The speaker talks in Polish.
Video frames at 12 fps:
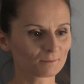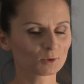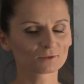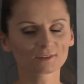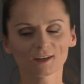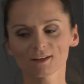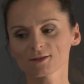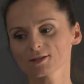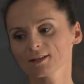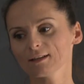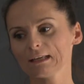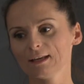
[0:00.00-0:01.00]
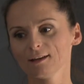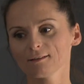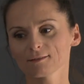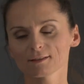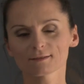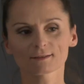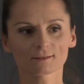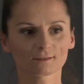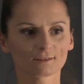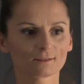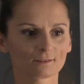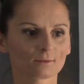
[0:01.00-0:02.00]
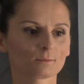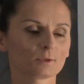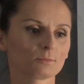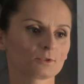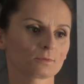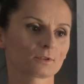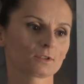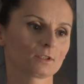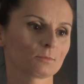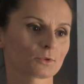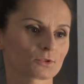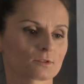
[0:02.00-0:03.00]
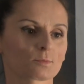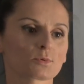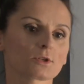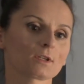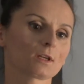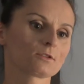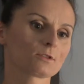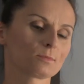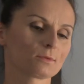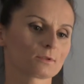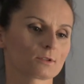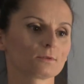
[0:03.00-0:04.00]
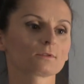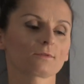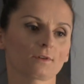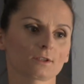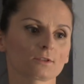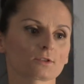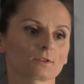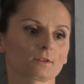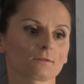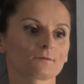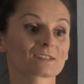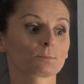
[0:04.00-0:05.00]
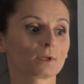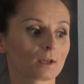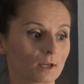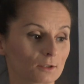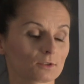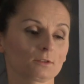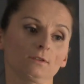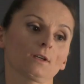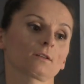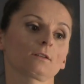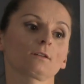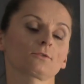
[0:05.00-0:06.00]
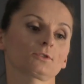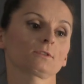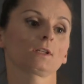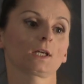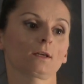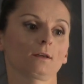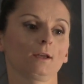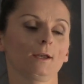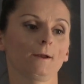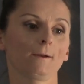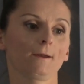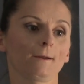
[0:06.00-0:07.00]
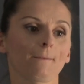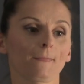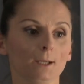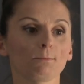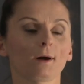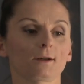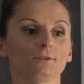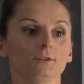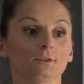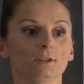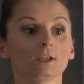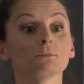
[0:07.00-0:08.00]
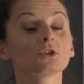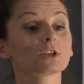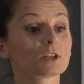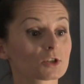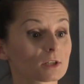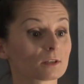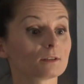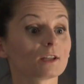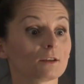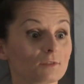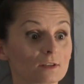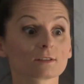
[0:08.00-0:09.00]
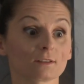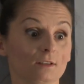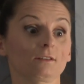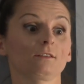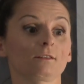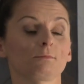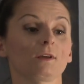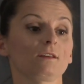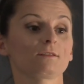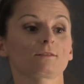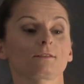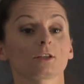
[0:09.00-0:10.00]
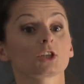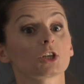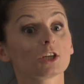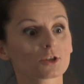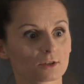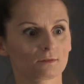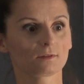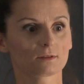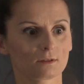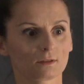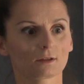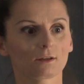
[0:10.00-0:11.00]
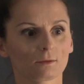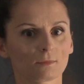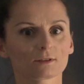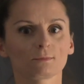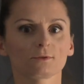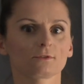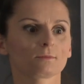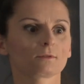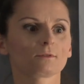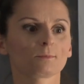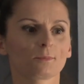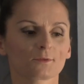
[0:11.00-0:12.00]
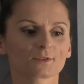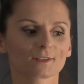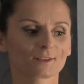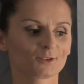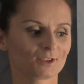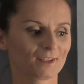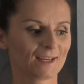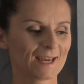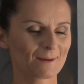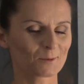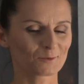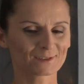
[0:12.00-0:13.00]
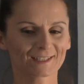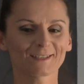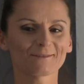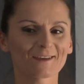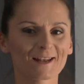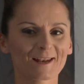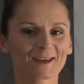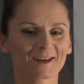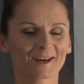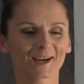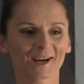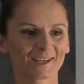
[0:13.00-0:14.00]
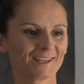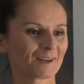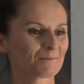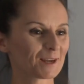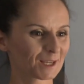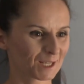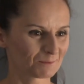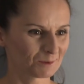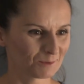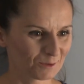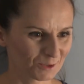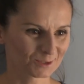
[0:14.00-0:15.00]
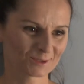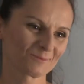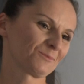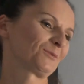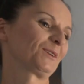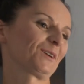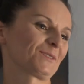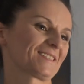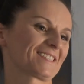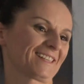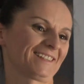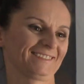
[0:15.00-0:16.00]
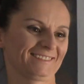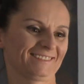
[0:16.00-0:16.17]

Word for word: modniejsze, więc no, my byśmy chcieli mocno sprzyjać, żeby, żeby to faktycznie wspierać, jak tylko się da E, najbardziej. Nie? I myślę, że najwięcej takich miejsc, że jeszcze więcej takich miejsc będzie mogło powstać i powstanie wielka kraina mlekiem i miłością płynąca.